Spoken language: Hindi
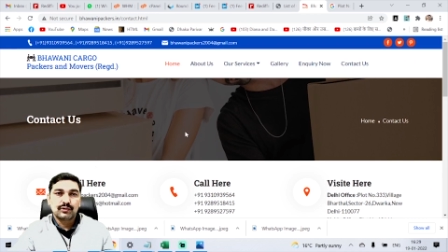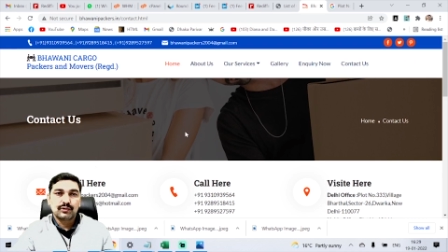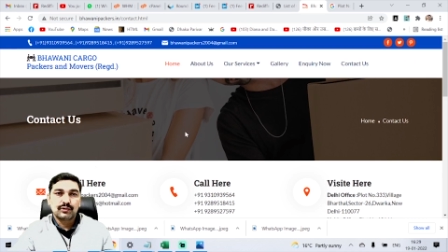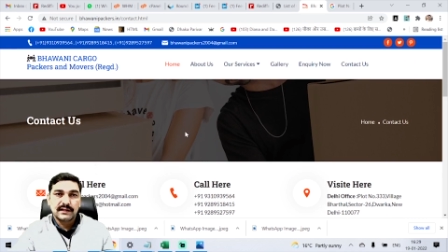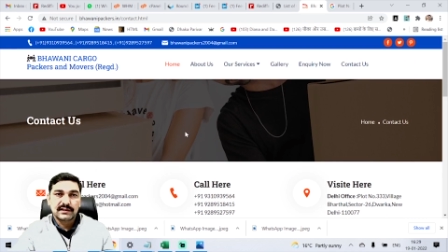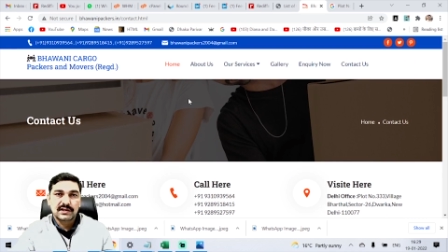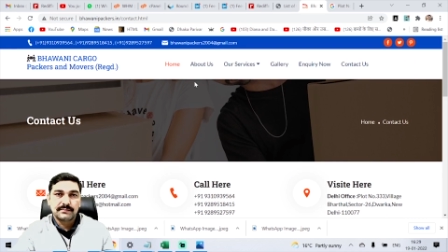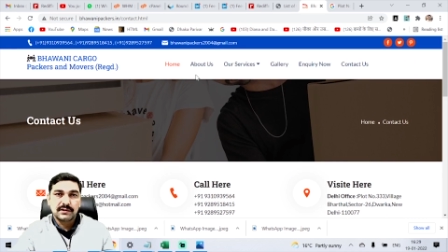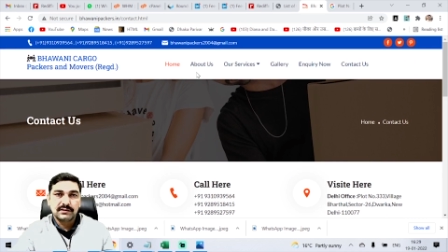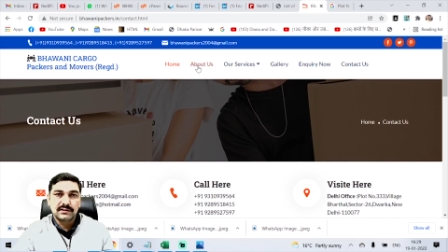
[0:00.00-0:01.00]
कुछ
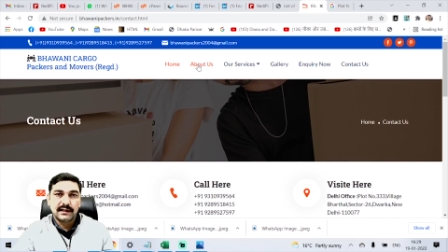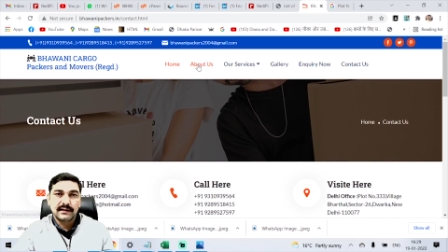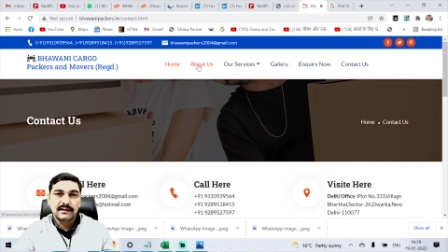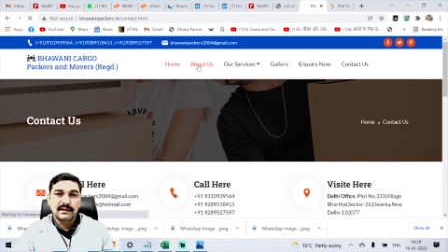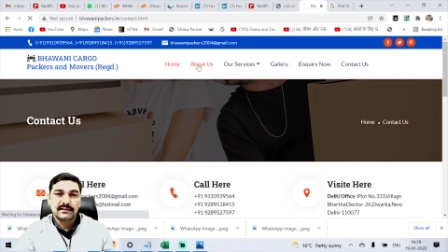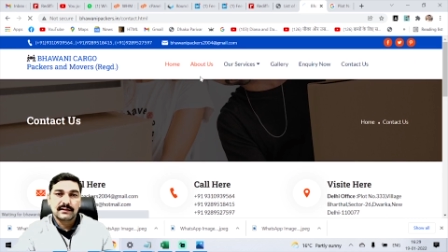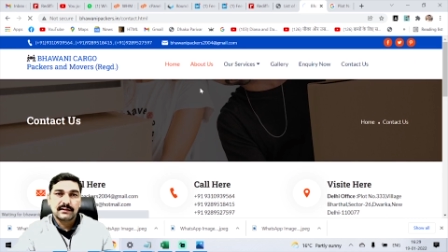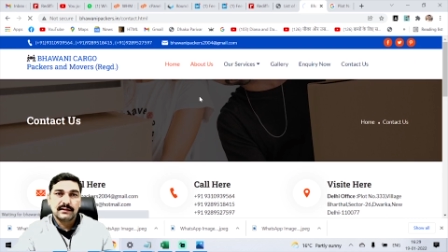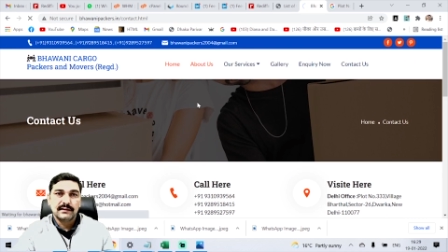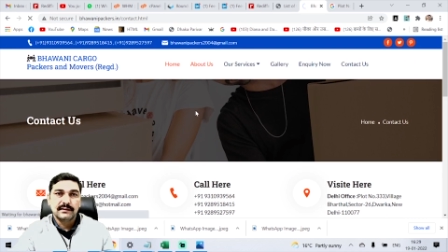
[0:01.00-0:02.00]
डेस्क्रिप्शन ऐड कर
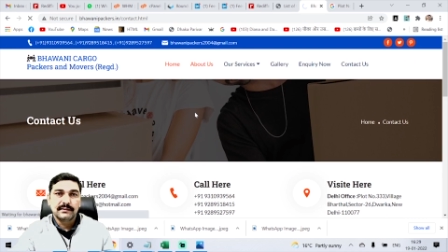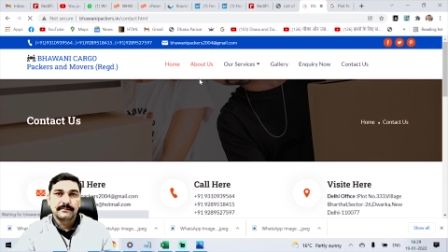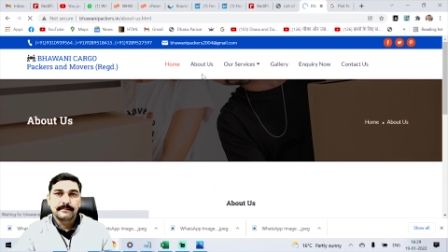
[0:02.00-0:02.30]
सकते हैं